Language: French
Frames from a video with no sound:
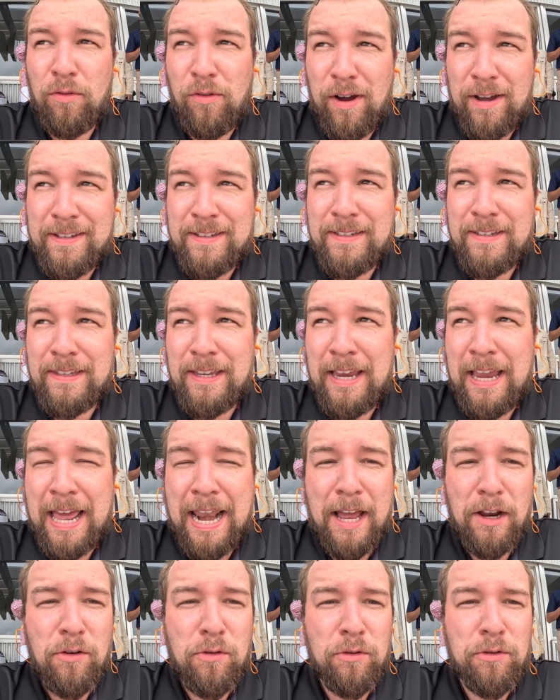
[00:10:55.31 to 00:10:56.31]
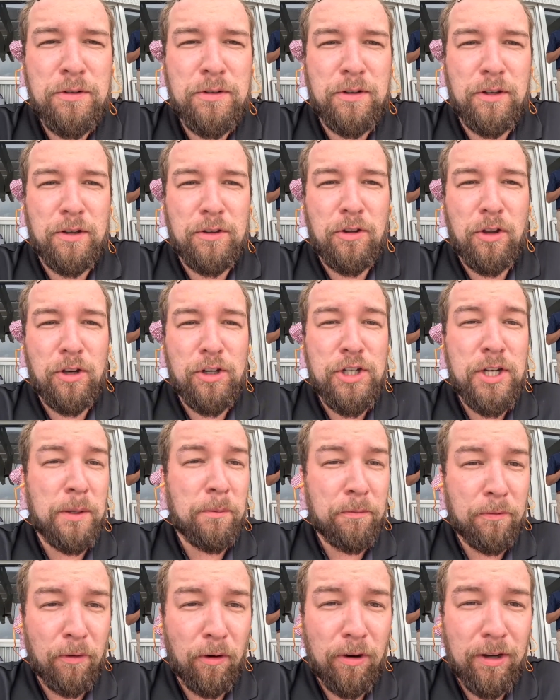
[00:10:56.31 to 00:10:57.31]
On va assister à la course de
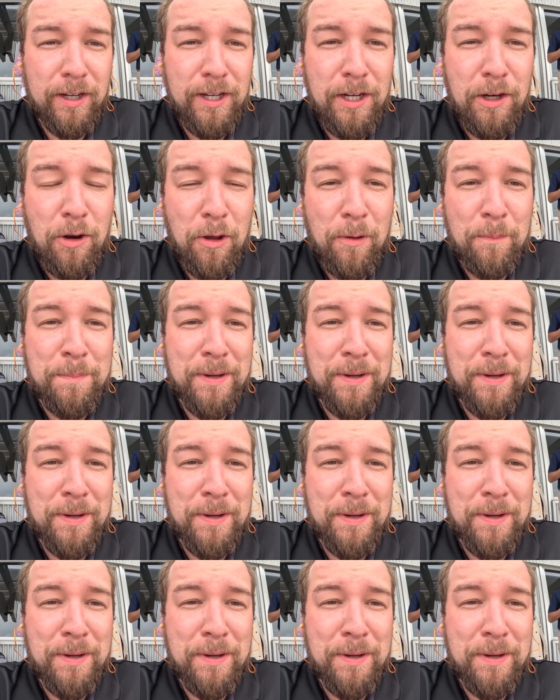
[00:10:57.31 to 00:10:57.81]
Jim Farley,